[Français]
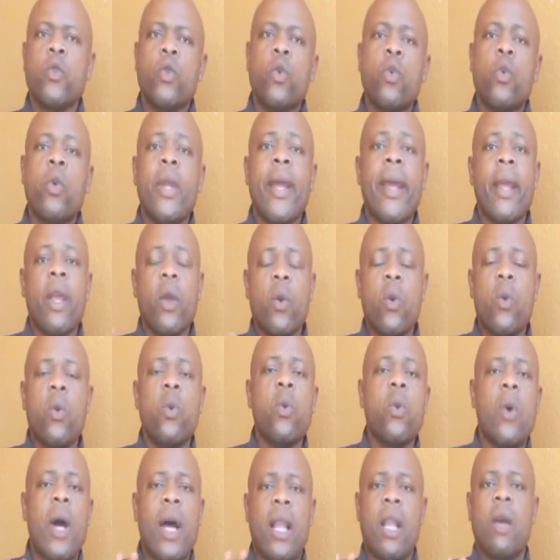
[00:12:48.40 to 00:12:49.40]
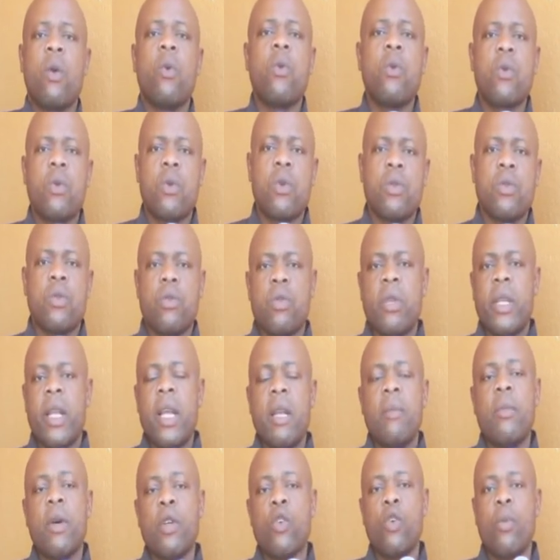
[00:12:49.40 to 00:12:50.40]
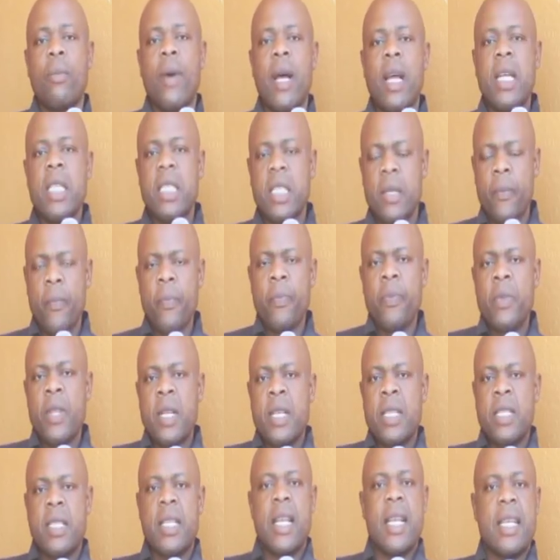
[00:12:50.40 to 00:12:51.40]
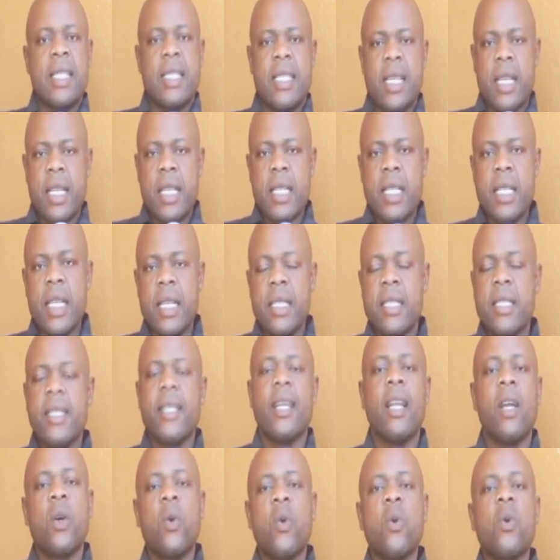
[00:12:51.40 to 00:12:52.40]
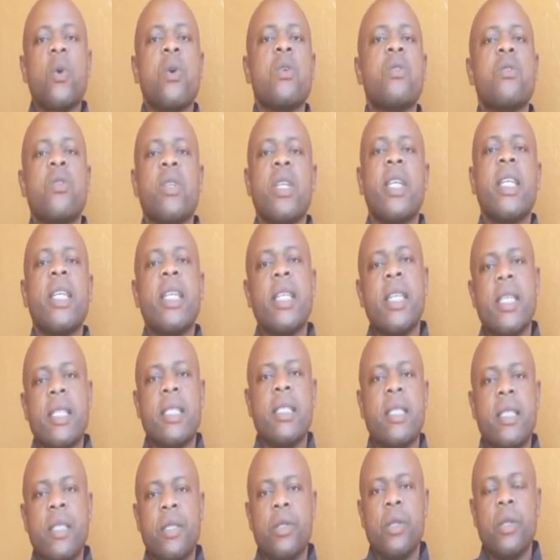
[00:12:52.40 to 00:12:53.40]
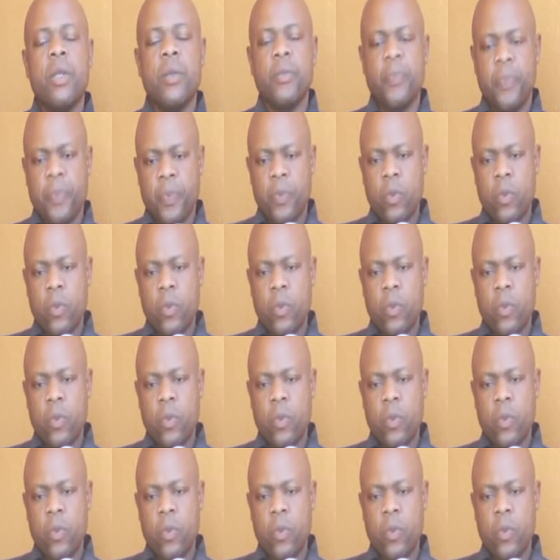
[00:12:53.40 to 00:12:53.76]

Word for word: ou les recours à la Cour constitutionnelle, bon dommage, c'est la CENI ainsi que la Cour constitutionnelle qui décide